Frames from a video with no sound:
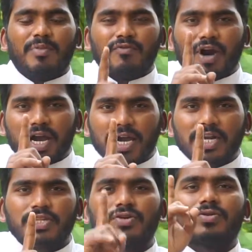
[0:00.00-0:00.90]
ఆమె
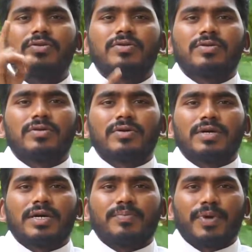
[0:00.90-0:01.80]
ఒక్కరితో
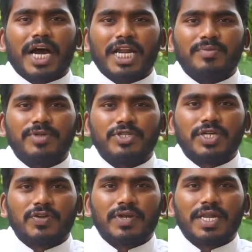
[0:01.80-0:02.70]

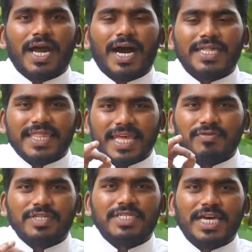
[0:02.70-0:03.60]
ప్రారంభించినటువంటి ఆ
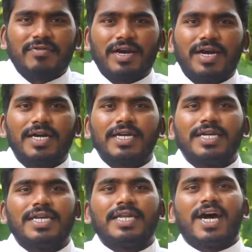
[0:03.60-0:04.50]
దేవుని సేవ
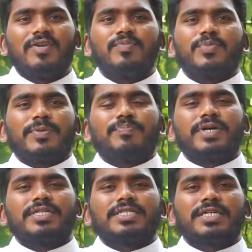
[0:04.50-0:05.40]
ఈనాడు
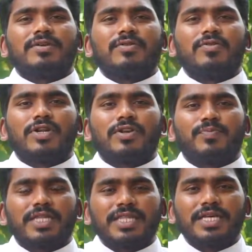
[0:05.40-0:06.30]
ప్రపంచంలో
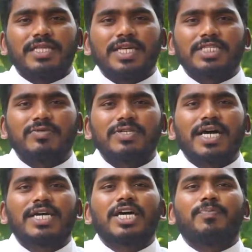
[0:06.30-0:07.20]
ఉన్నటువంటి ప్రతి దేశంలో
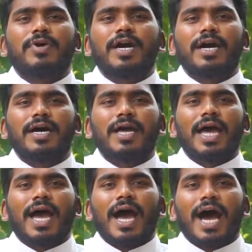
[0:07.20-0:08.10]
దాదాపుగా
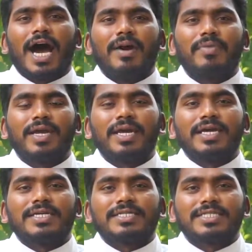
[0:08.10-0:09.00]
ఆమె
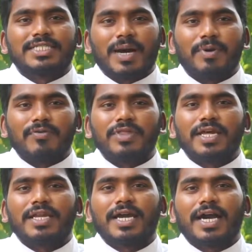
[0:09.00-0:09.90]
సభ
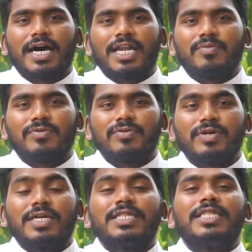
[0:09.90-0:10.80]
ఉందంటే కారణము
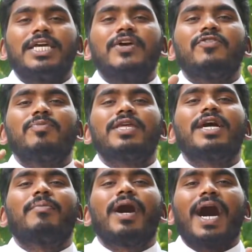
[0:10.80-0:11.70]
దేవుని
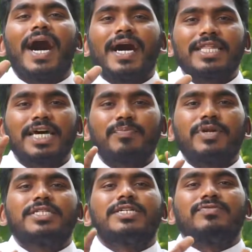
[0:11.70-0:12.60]
మీద ఆమె
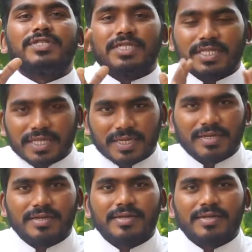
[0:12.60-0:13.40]
ఆధారపడి జీవించింది